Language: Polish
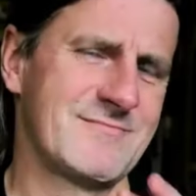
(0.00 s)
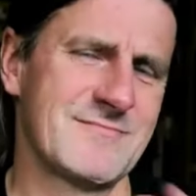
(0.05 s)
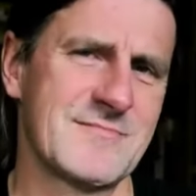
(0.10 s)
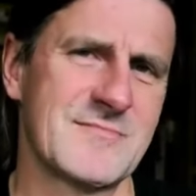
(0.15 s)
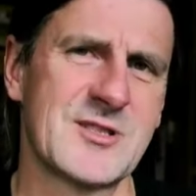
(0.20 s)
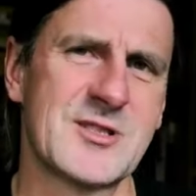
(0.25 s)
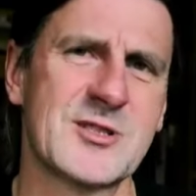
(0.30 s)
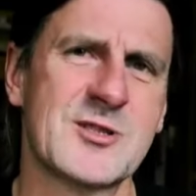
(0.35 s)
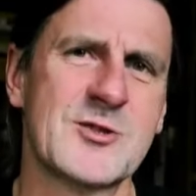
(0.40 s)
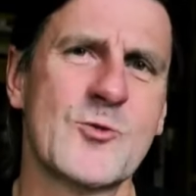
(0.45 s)

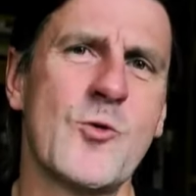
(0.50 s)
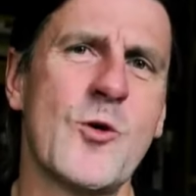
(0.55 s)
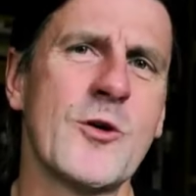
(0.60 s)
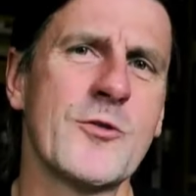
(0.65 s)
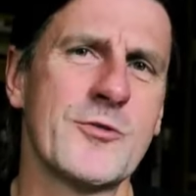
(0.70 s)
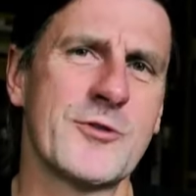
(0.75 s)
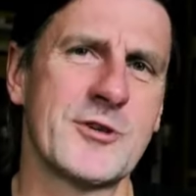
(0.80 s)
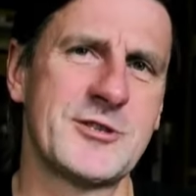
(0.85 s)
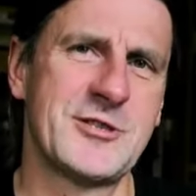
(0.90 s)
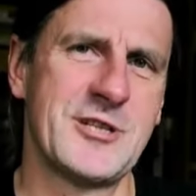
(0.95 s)

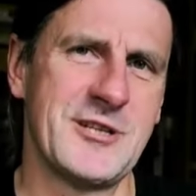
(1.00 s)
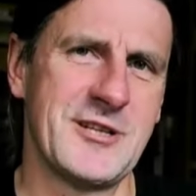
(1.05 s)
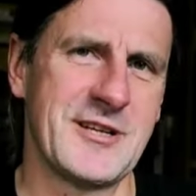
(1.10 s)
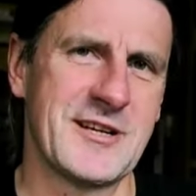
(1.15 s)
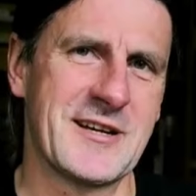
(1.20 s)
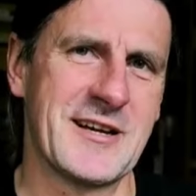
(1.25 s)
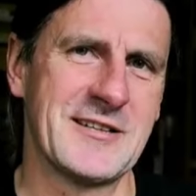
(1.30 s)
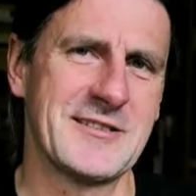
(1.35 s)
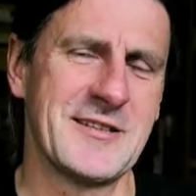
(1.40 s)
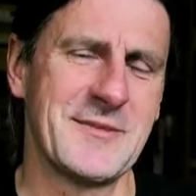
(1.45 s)
skłonność
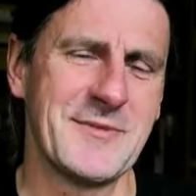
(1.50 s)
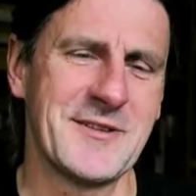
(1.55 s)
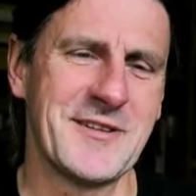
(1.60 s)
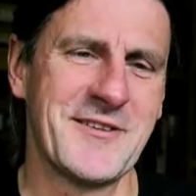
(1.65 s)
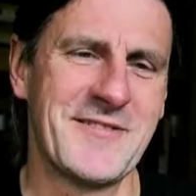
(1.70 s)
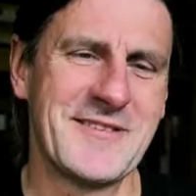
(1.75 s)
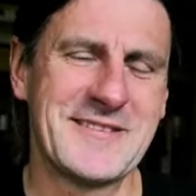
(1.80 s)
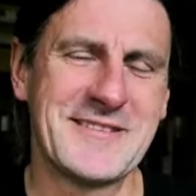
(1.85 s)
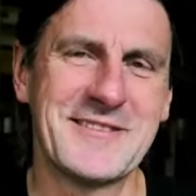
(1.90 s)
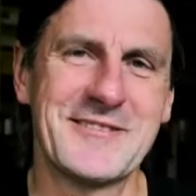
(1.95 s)
dziennikarza,
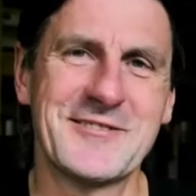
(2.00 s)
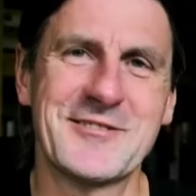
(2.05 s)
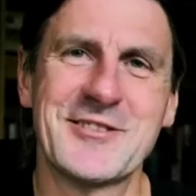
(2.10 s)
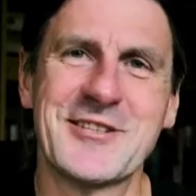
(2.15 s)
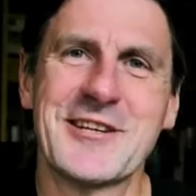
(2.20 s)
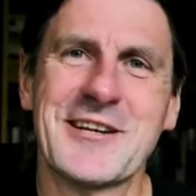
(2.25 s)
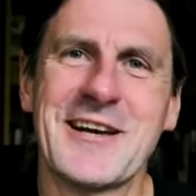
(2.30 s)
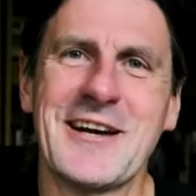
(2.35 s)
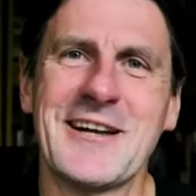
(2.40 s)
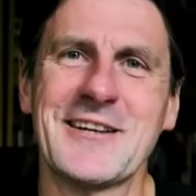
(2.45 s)
mianowicie do
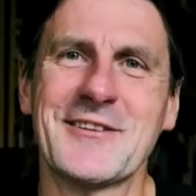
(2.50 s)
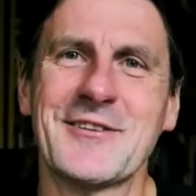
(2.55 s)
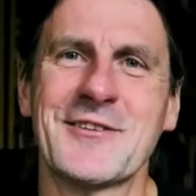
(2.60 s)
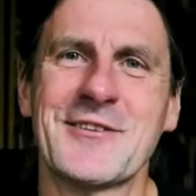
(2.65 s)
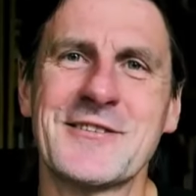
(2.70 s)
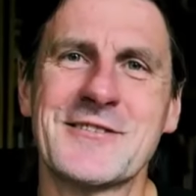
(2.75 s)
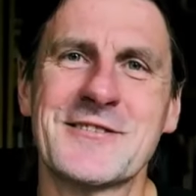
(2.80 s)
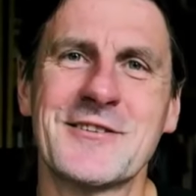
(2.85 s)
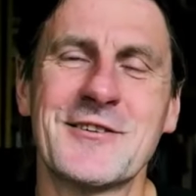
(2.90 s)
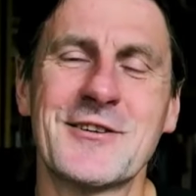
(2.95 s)
sięgania do
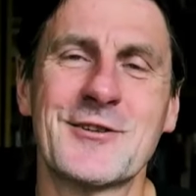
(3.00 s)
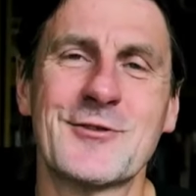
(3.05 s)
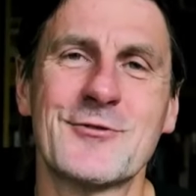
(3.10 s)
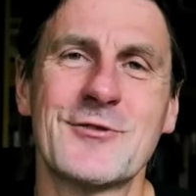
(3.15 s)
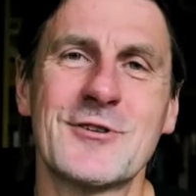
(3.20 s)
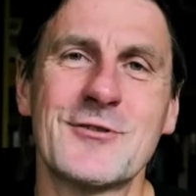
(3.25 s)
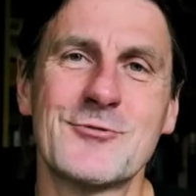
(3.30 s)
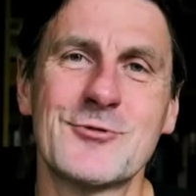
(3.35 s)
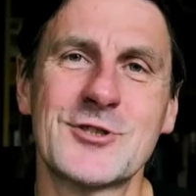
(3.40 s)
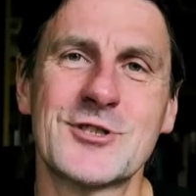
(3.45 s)
historii, które
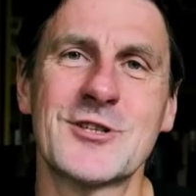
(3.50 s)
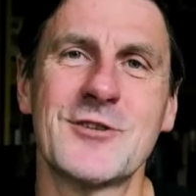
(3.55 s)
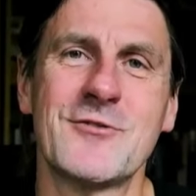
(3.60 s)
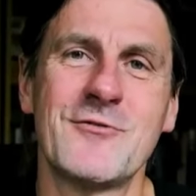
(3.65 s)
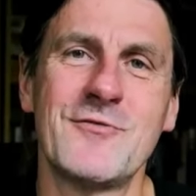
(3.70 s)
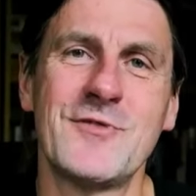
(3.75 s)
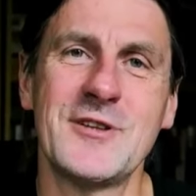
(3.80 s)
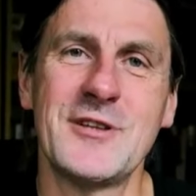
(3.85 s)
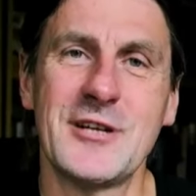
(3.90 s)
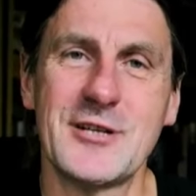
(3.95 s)
już się
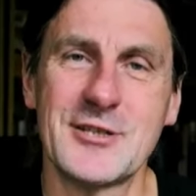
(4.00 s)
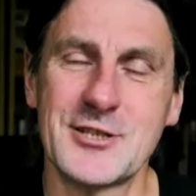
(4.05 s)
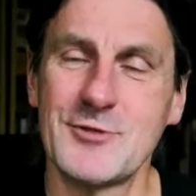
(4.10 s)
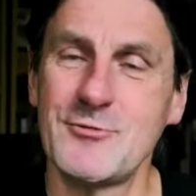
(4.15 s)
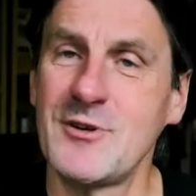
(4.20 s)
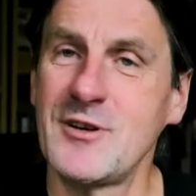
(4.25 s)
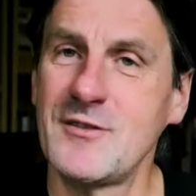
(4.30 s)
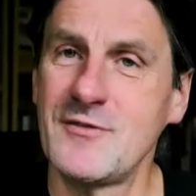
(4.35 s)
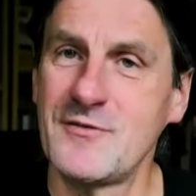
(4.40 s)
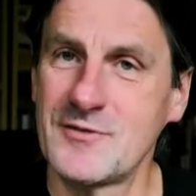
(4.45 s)

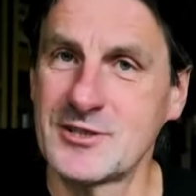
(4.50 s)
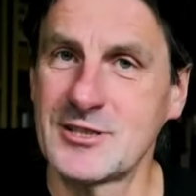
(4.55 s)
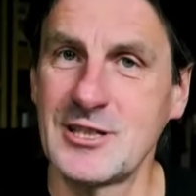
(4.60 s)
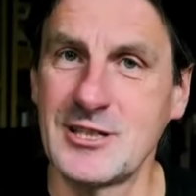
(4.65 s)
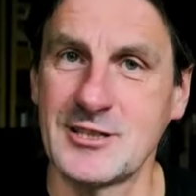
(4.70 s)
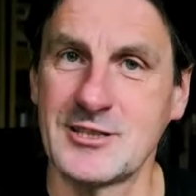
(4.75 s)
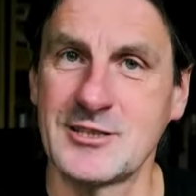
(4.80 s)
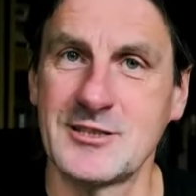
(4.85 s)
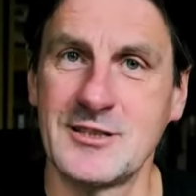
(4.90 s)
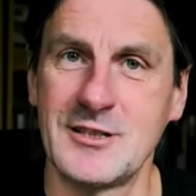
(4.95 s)
wydarzyły
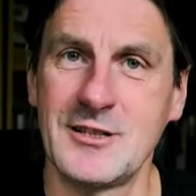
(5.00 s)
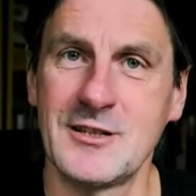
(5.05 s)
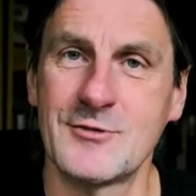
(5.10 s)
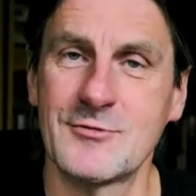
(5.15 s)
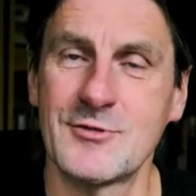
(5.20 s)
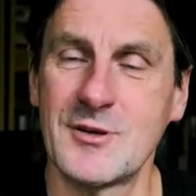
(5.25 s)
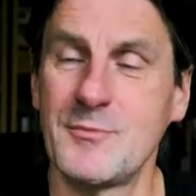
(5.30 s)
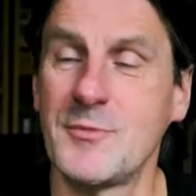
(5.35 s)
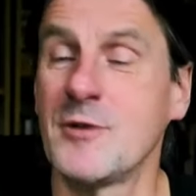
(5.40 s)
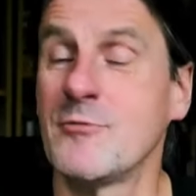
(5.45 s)
wcześniej,
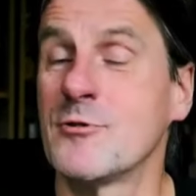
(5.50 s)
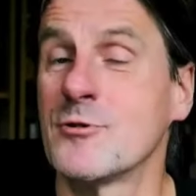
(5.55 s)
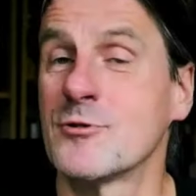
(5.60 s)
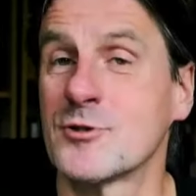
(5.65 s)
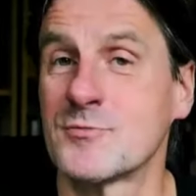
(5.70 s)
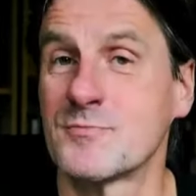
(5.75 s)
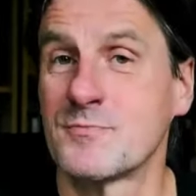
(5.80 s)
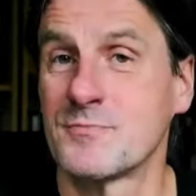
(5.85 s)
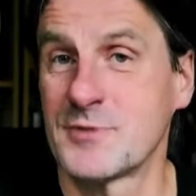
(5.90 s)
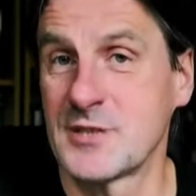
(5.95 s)
które były już
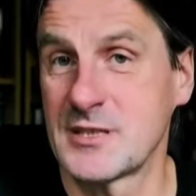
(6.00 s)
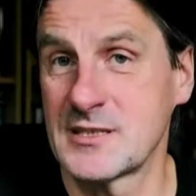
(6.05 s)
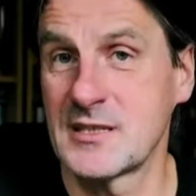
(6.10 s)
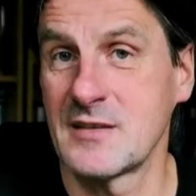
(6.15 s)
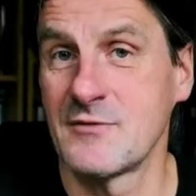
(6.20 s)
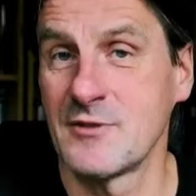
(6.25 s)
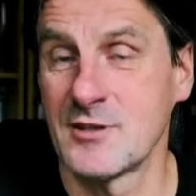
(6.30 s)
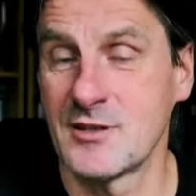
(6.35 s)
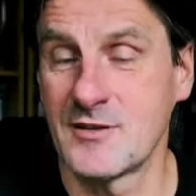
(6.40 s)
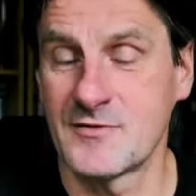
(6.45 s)

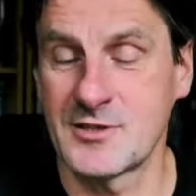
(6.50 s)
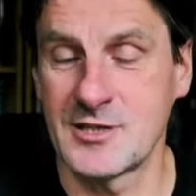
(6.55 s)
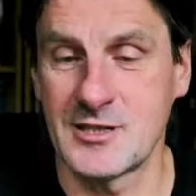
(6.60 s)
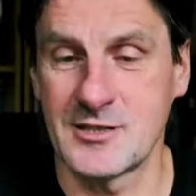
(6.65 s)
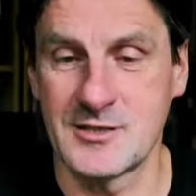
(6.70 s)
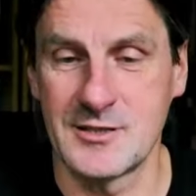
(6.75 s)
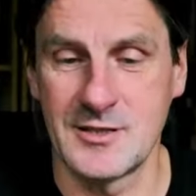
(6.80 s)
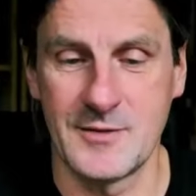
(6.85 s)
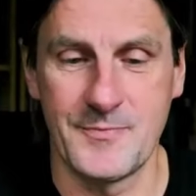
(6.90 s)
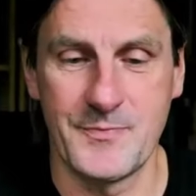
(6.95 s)
przedstawione
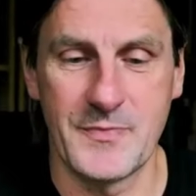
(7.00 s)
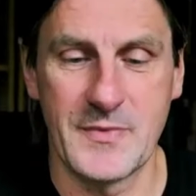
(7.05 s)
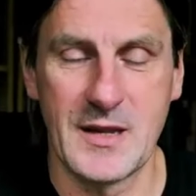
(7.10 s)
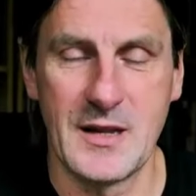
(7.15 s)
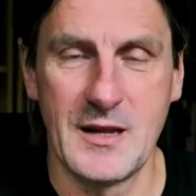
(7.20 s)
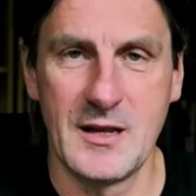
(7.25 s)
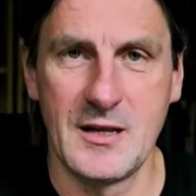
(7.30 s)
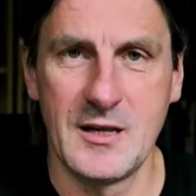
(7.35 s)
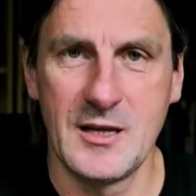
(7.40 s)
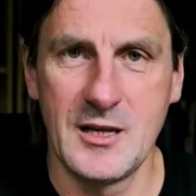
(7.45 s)
wcześniej.
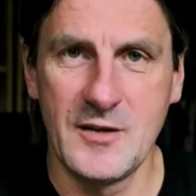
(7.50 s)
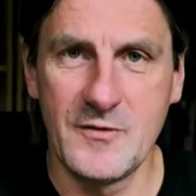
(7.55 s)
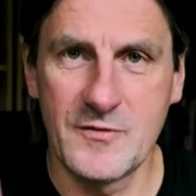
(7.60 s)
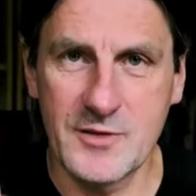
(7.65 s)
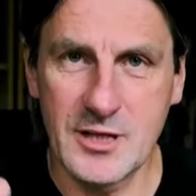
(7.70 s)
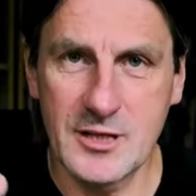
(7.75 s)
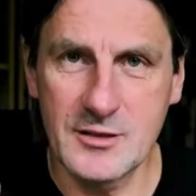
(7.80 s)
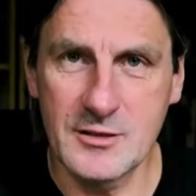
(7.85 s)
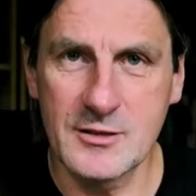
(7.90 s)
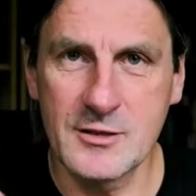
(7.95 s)
I
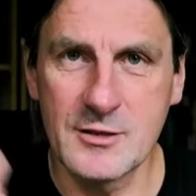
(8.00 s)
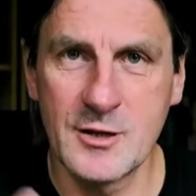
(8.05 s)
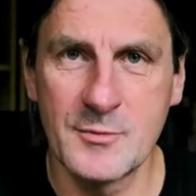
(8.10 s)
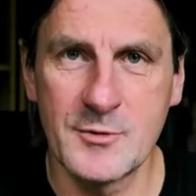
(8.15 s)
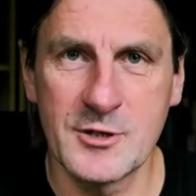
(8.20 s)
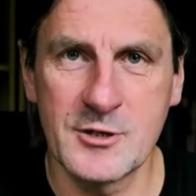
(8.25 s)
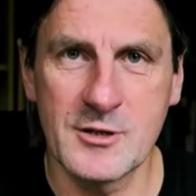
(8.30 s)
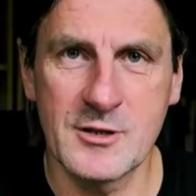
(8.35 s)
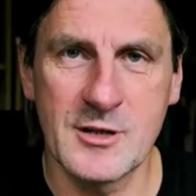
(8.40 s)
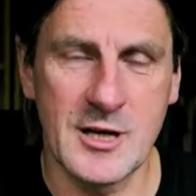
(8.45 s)
wtedy to do mnie
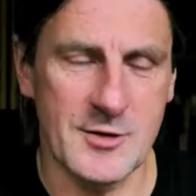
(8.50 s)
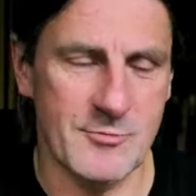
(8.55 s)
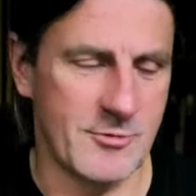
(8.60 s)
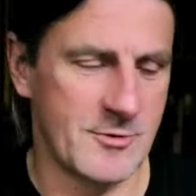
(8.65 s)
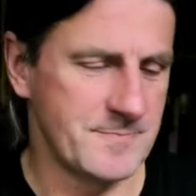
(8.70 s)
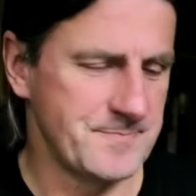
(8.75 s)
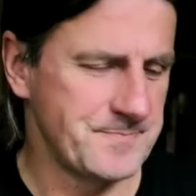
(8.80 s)
dotarło.